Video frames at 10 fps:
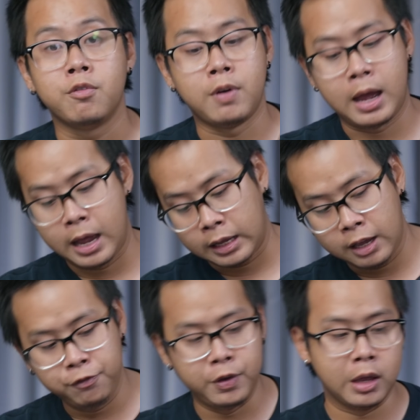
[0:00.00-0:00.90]
và
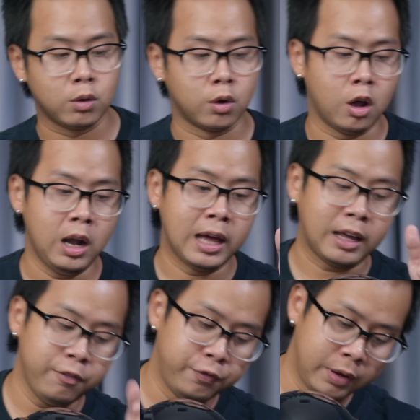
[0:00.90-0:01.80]
cái viền của nó là
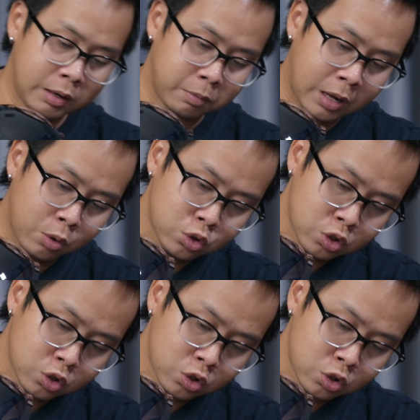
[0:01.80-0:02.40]
cái viền cao